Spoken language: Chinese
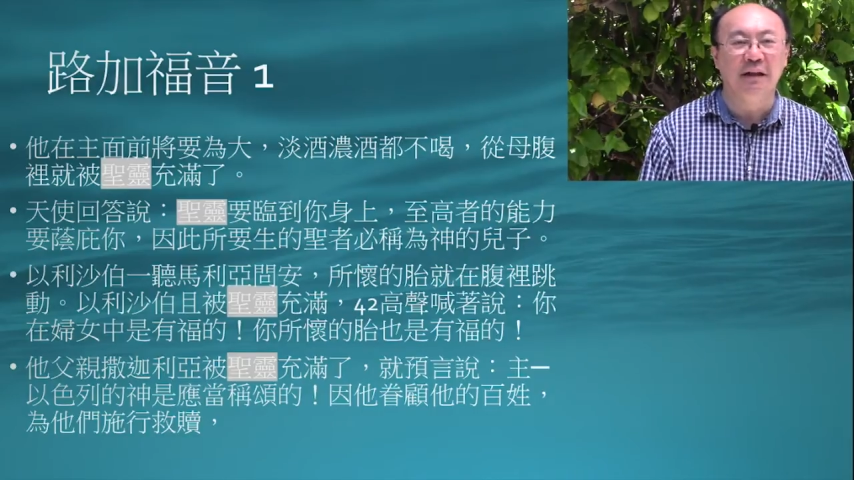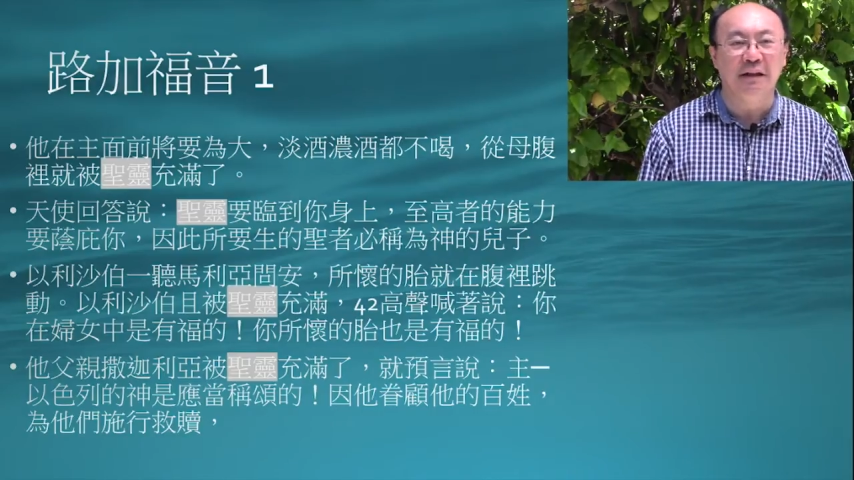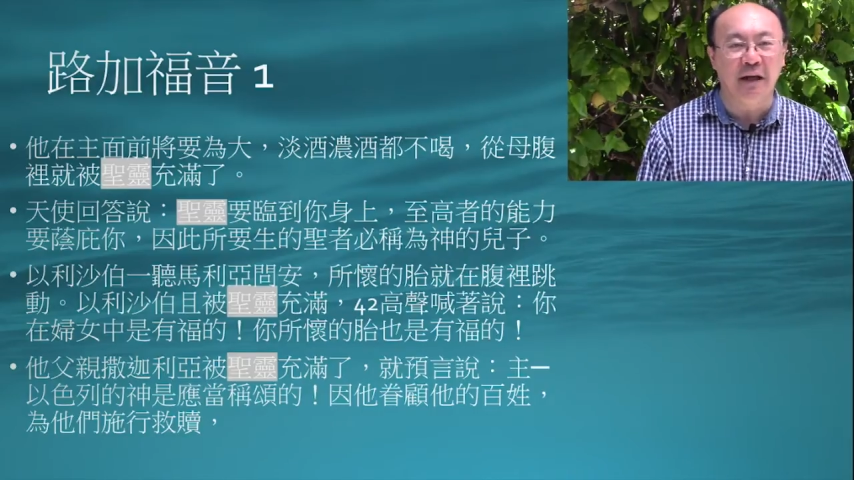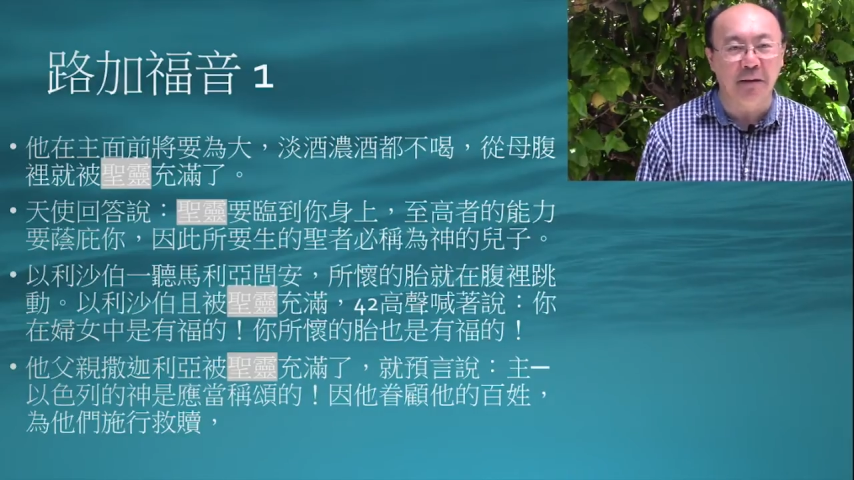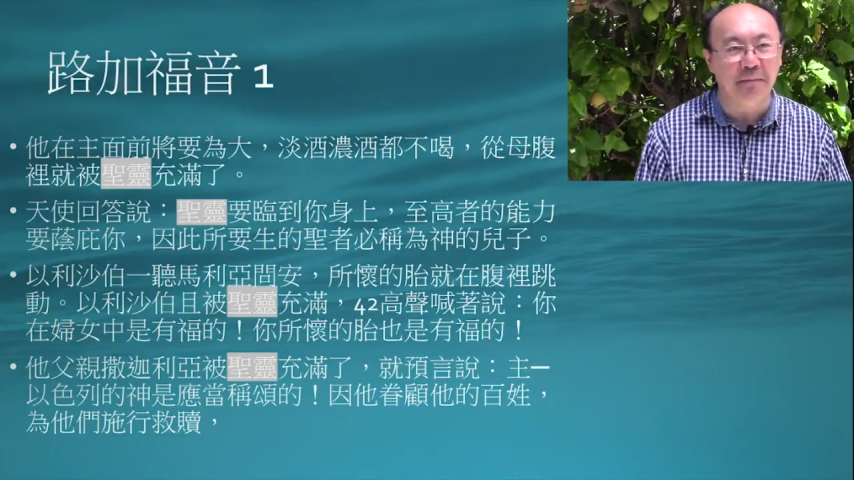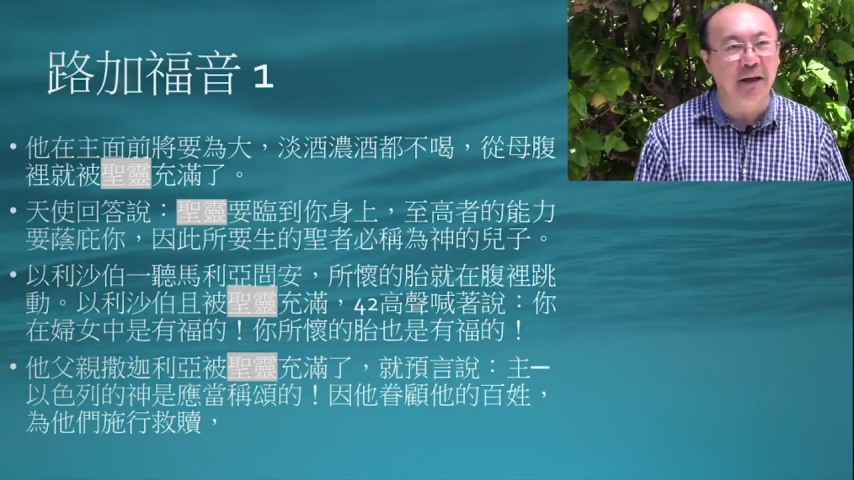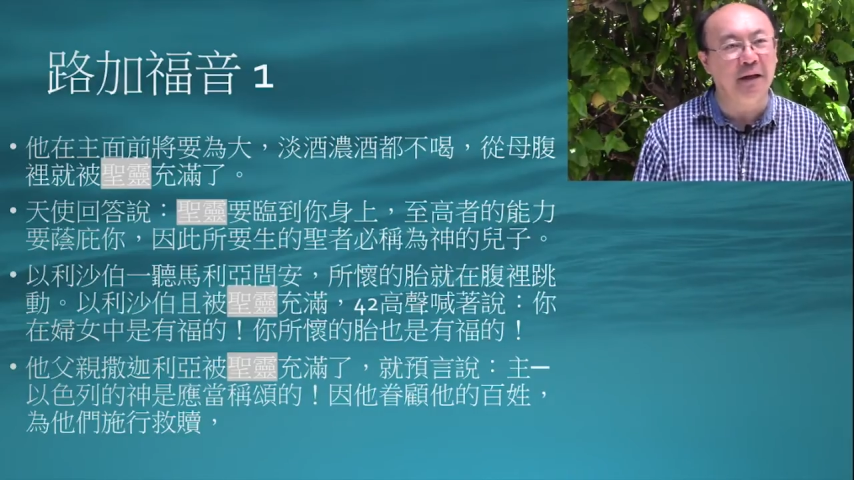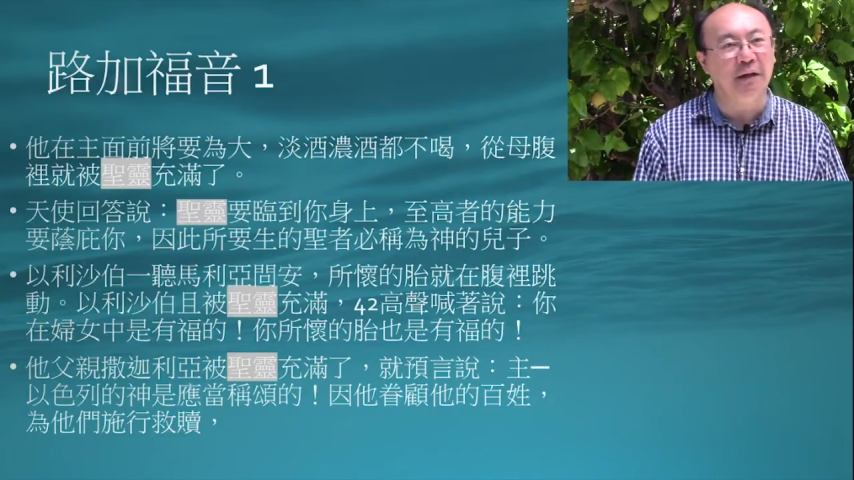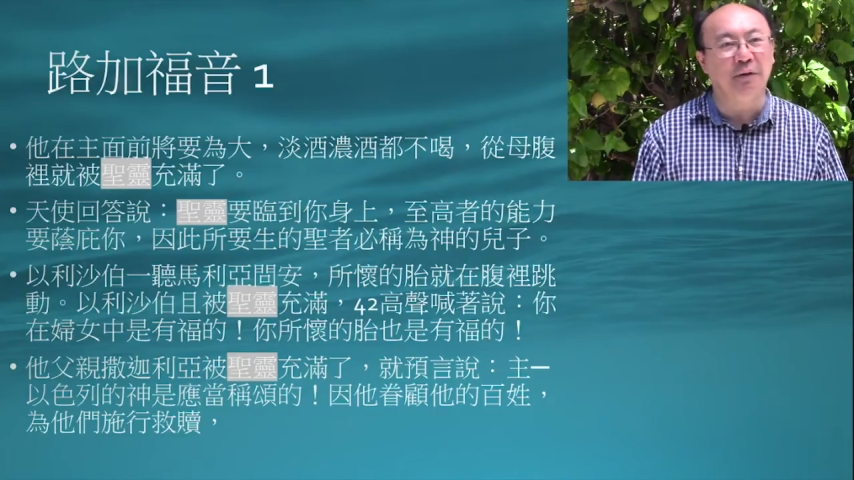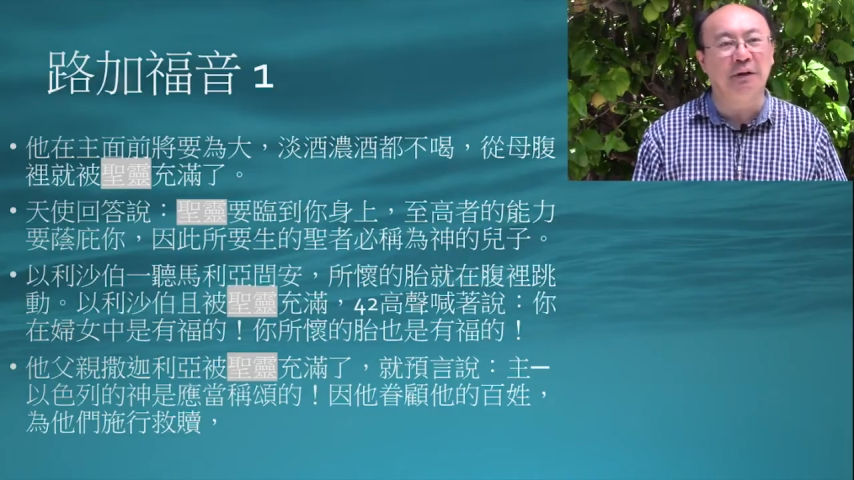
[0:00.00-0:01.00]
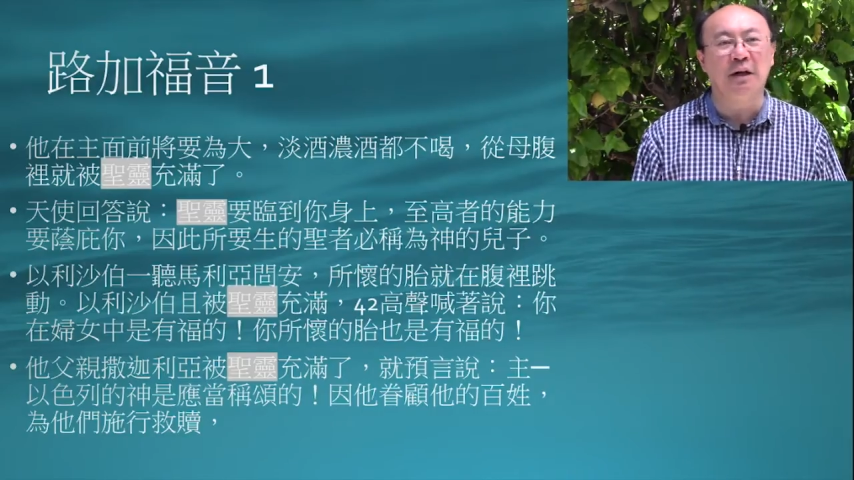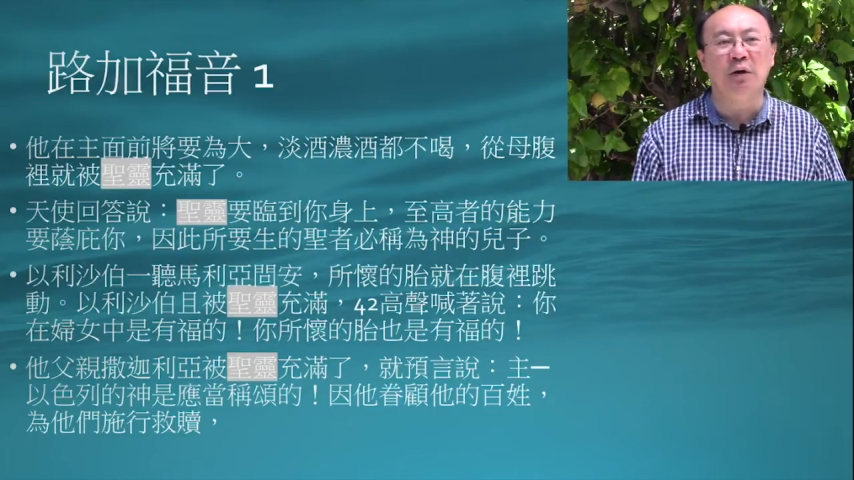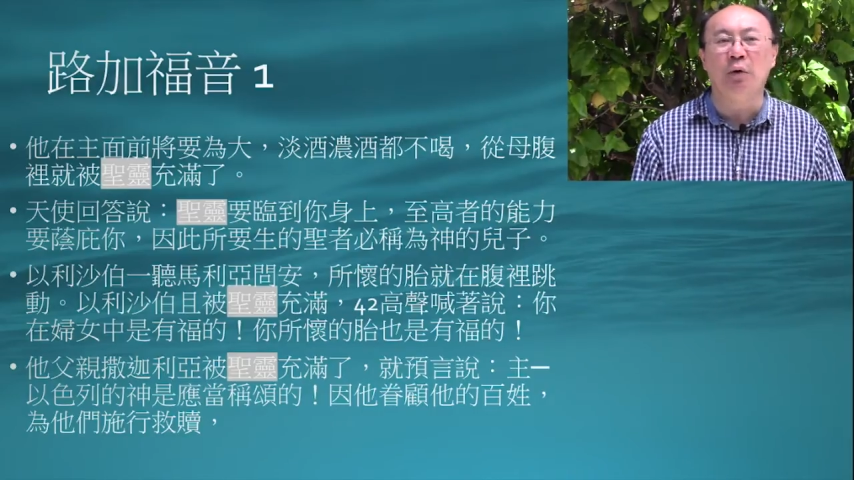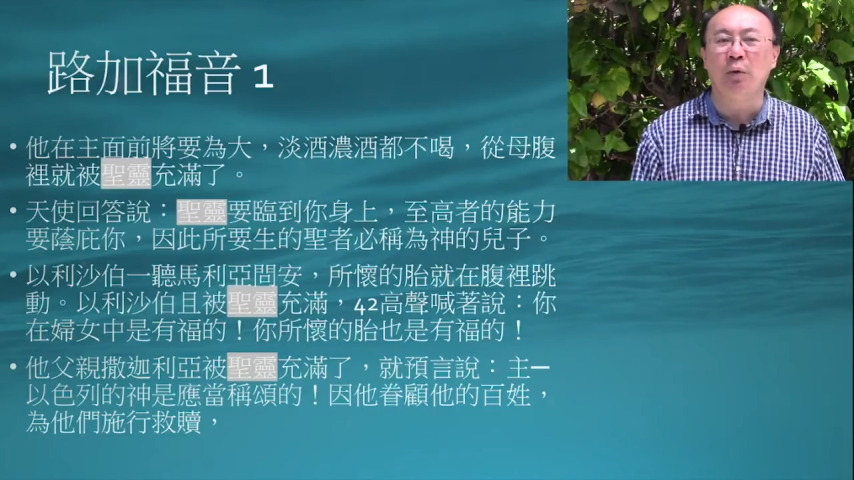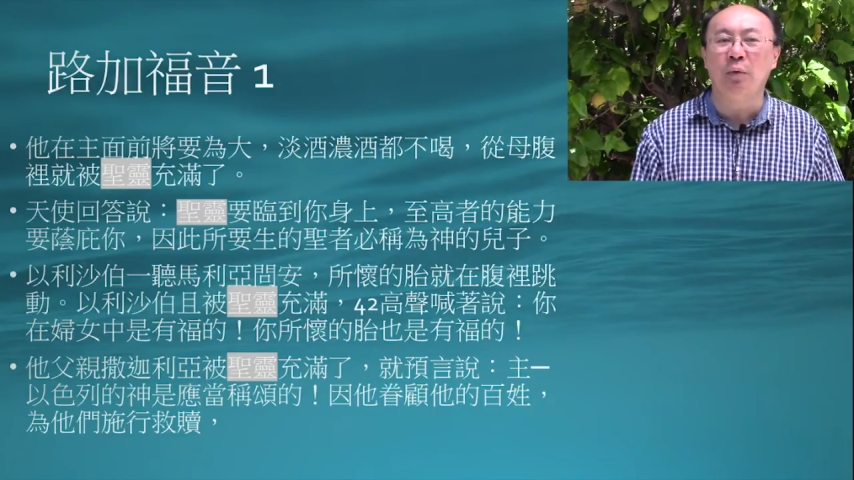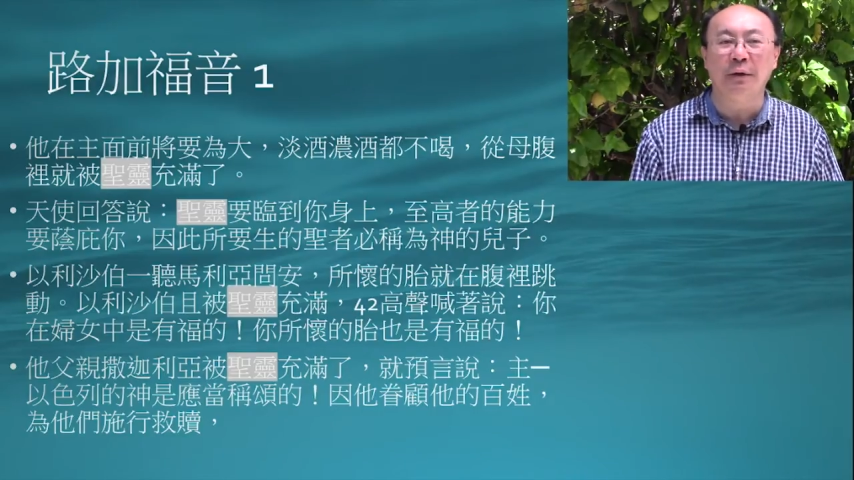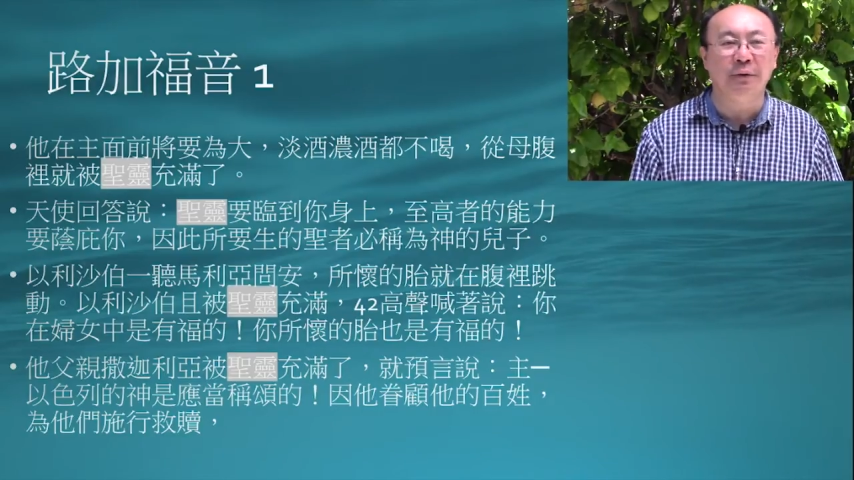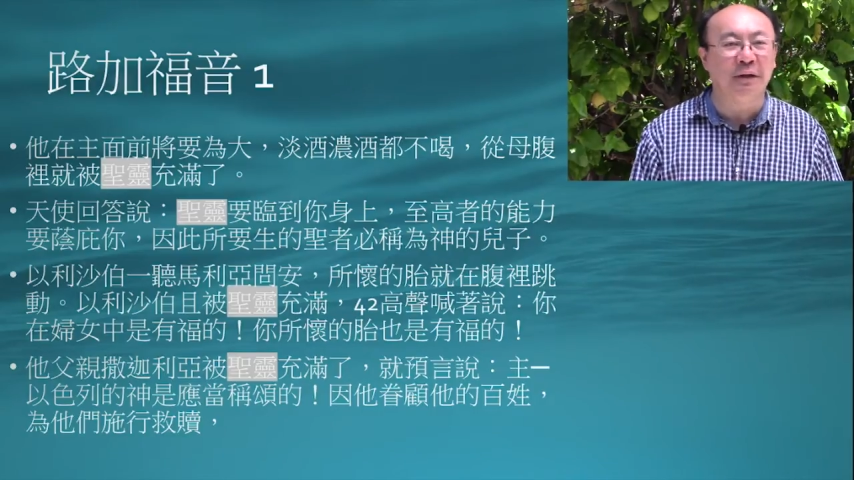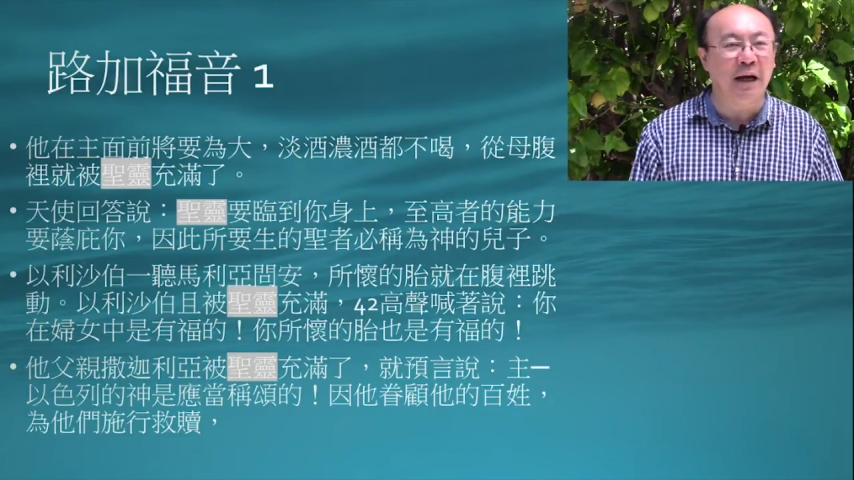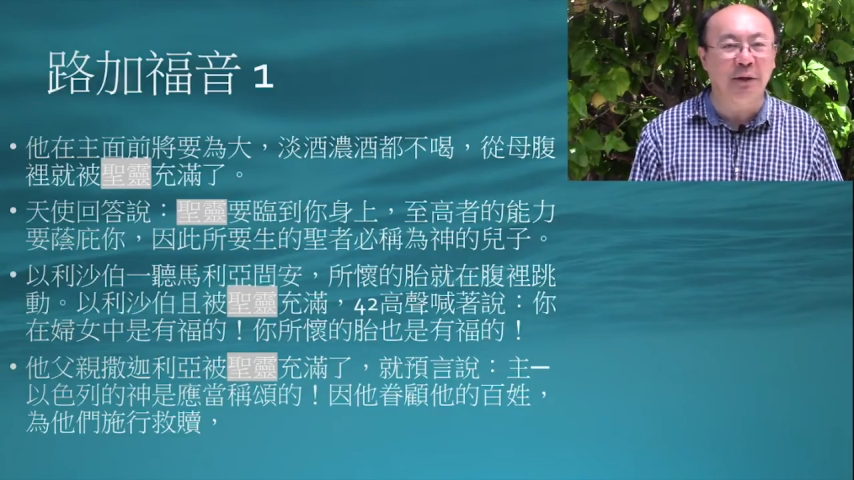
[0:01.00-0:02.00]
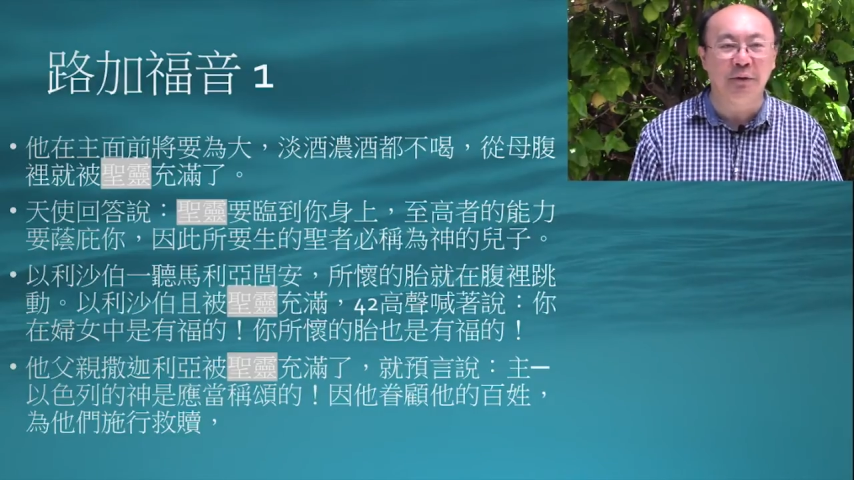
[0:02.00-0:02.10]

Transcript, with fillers: 也没有听过关于太